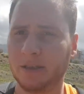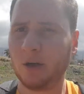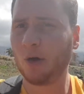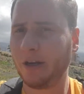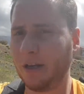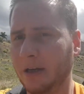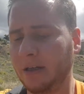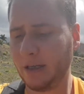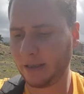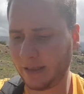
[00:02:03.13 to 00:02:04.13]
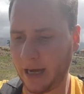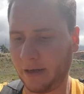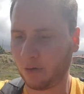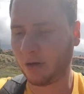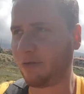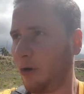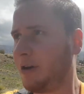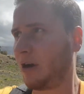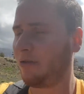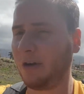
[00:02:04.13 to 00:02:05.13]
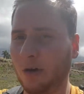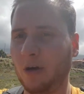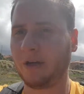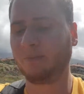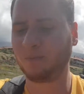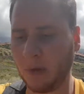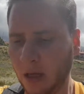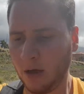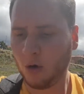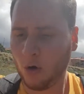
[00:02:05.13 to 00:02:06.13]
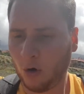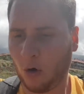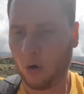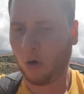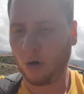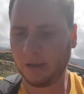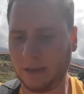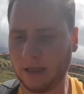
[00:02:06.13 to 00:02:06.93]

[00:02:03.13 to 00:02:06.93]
die Leute äh, kennen oder Freunde auch von den Leuten. Und